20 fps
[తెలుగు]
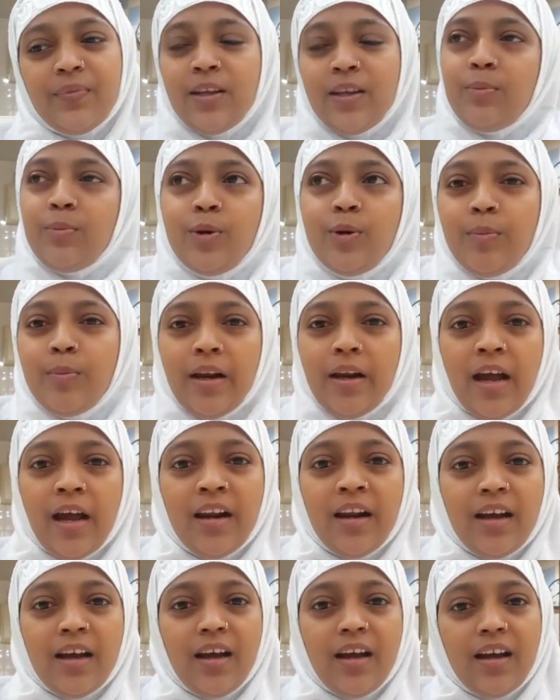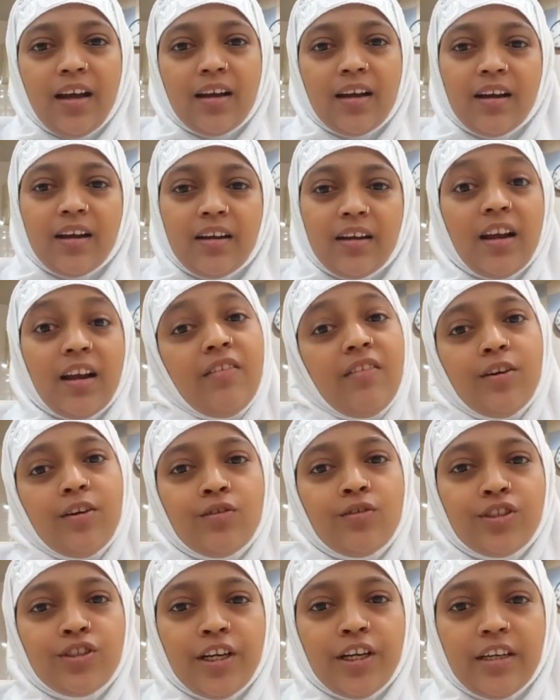ఇప్పుడు మా నాన్న రైల్వే
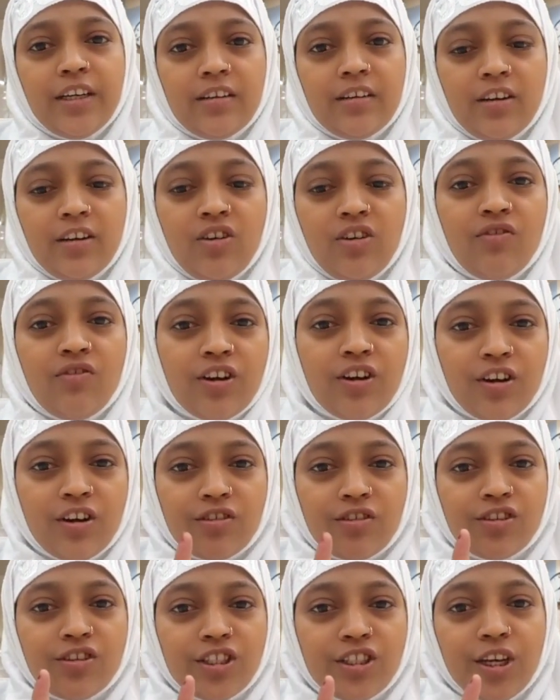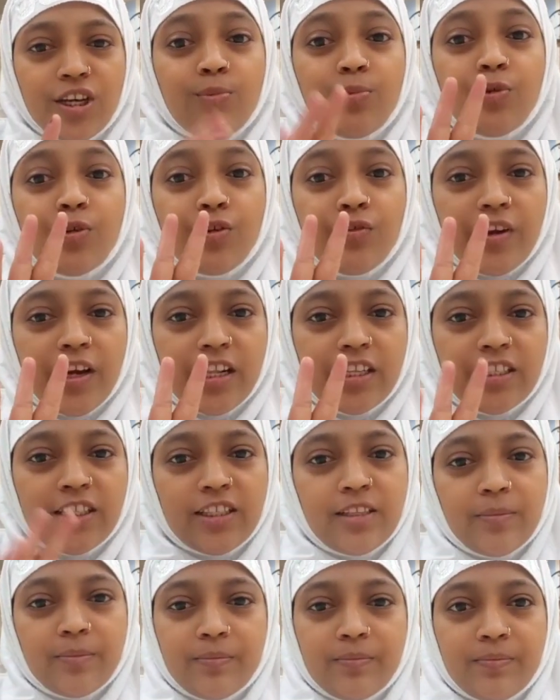గుడిసెట్ ఒక్కరోజుకి మూడు వేలు
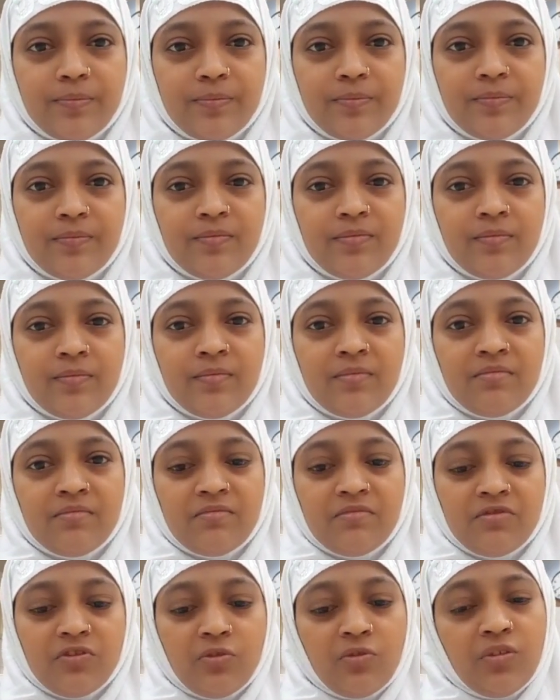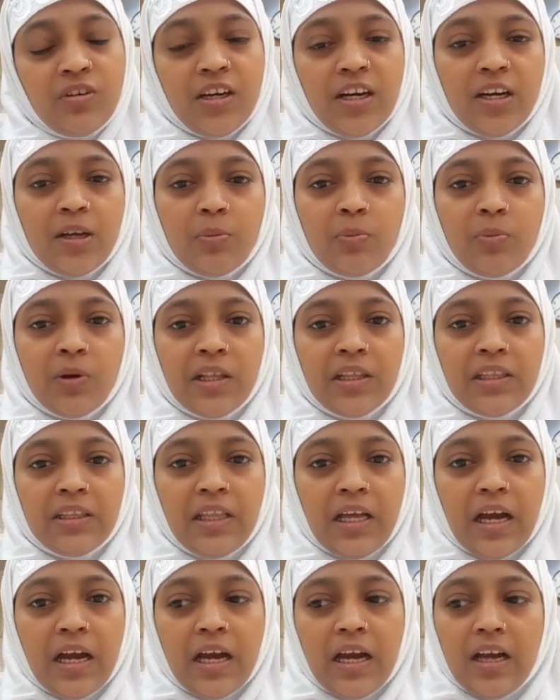జీతం ఉన్న డబ్బు
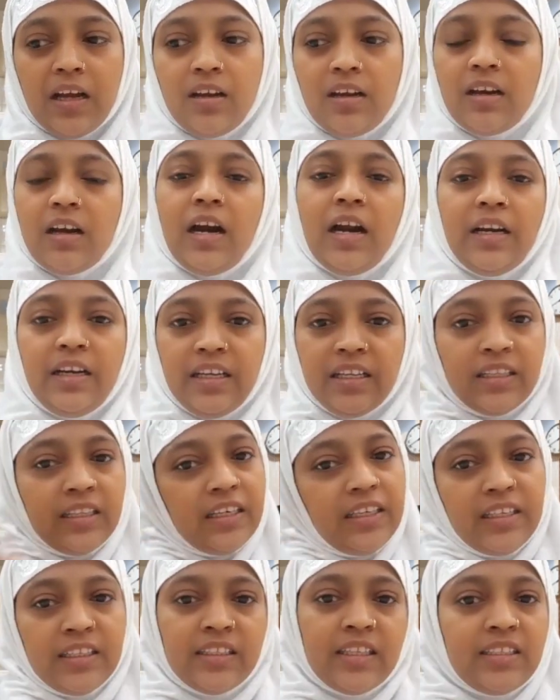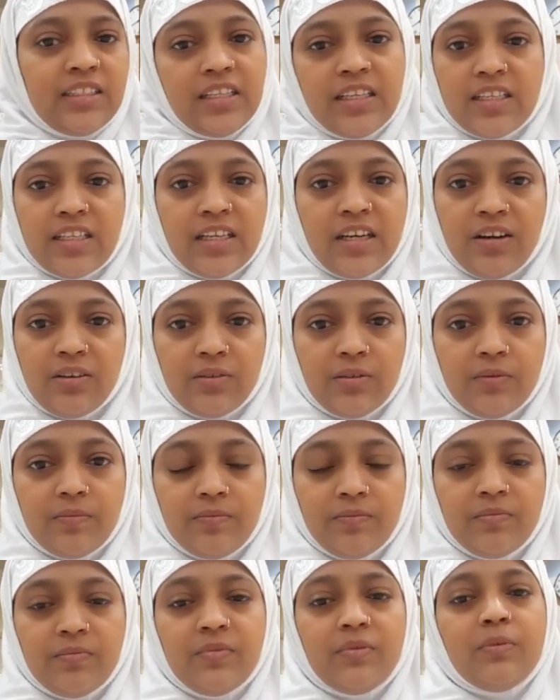అంతా అట్టింత ఇట్టింత చేసినాడు
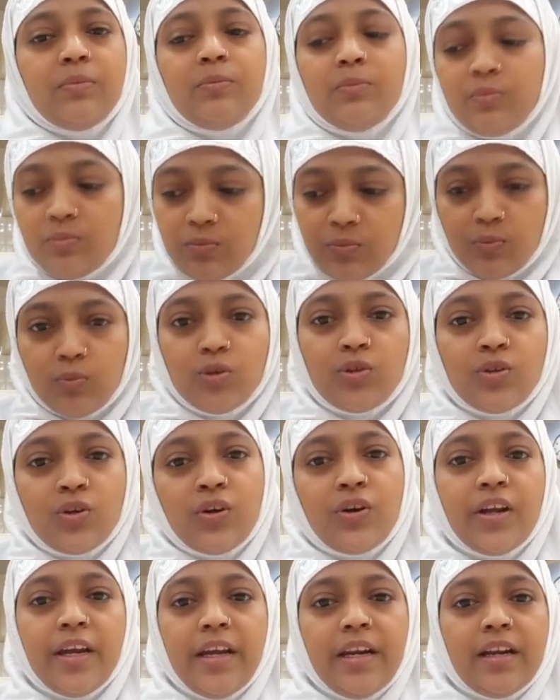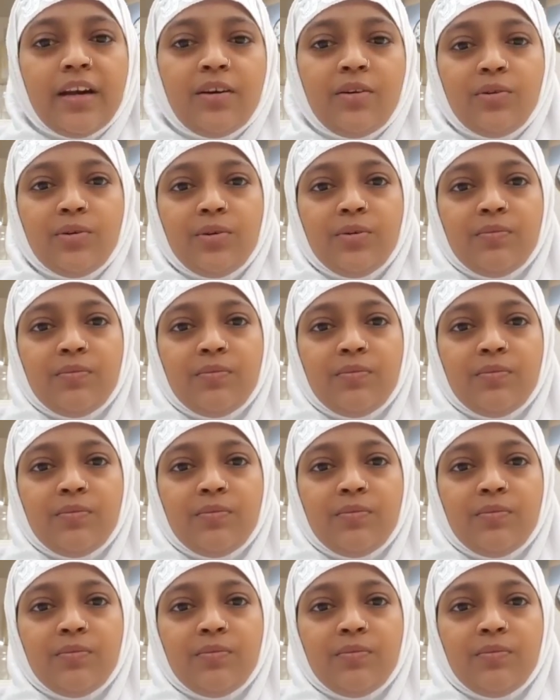ముసలోడైనాడు